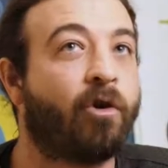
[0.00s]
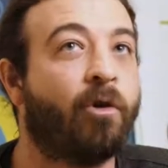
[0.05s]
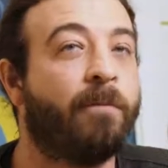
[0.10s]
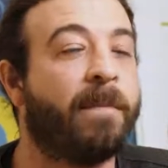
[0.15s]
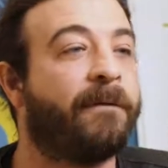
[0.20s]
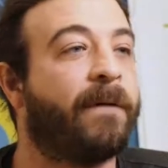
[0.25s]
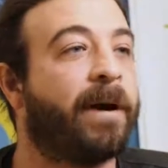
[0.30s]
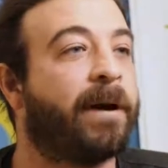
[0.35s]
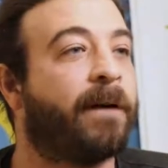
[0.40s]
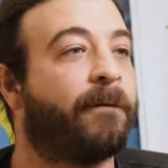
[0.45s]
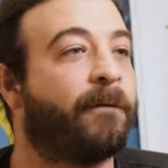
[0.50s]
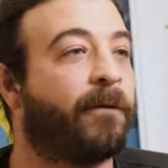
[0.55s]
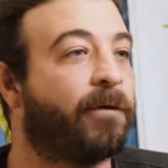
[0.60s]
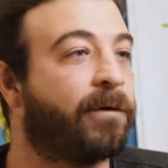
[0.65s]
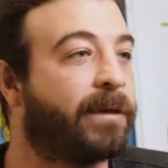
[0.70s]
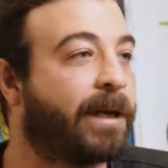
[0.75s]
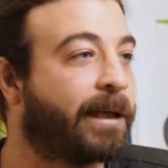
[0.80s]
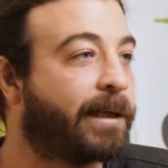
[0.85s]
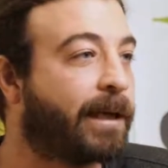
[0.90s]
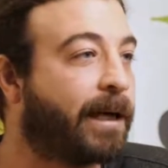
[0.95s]
come vanno
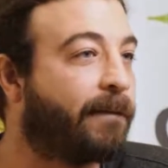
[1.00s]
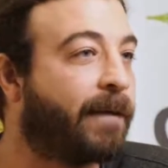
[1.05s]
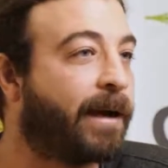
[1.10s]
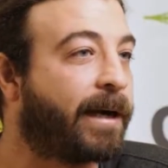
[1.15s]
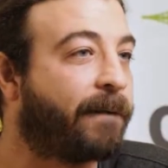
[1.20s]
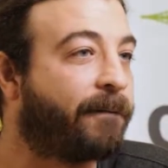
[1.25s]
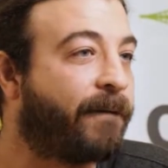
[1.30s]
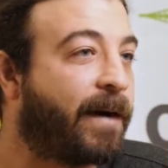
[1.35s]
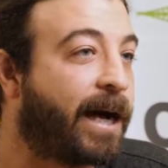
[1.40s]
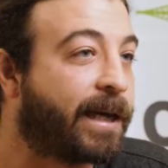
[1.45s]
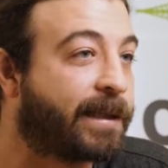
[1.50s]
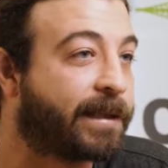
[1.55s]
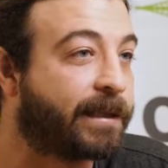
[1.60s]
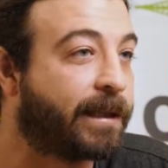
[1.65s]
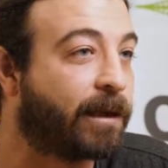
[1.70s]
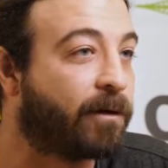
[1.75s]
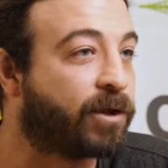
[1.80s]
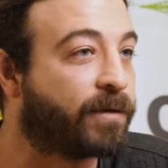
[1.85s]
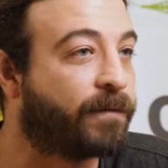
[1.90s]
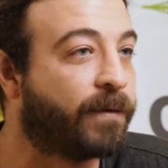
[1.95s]
affrontate le varie fasi
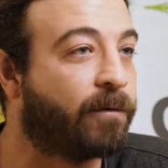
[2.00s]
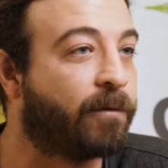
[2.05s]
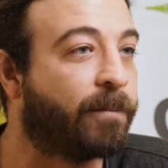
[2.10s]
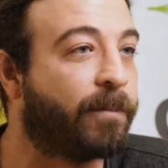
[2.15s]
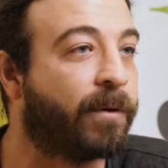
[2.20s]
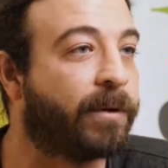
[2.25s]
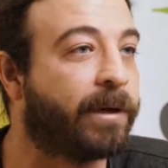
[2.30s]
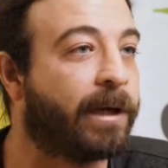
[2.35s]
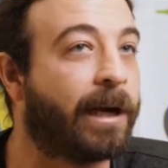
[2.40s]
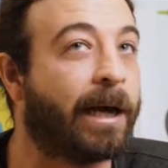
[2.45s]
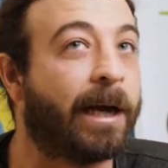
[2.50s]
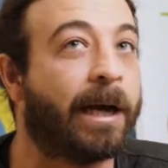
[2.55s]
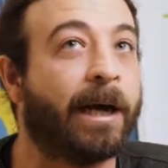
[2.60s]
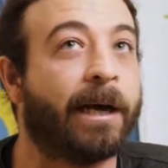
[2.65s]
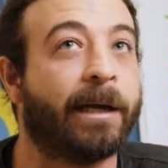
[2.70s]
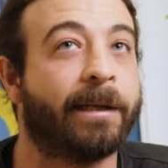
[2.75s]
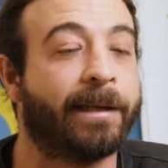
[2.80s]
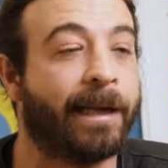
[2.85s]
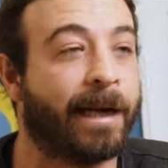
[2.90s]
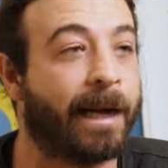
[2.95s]
dello sviluppo
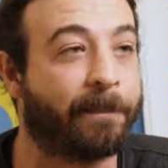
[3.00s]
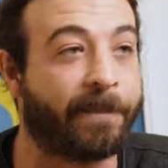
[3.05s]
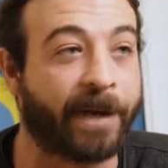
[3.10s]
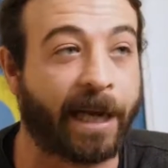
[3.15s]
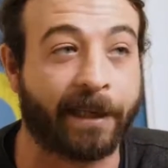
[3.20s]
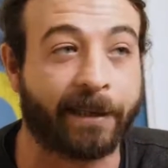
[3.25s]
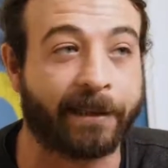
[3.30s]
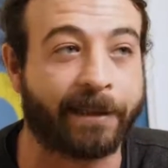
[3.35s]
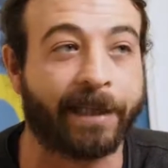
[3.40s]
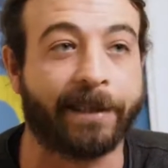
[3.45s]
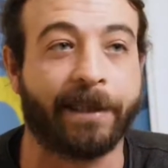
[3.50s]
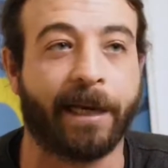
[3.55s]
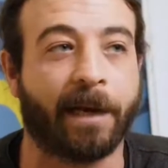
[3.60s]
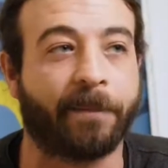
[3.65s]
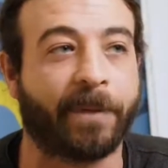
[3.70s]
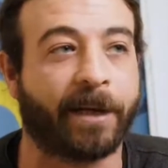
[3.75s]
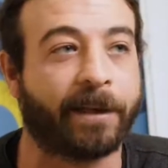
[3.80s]
della, della pianta e della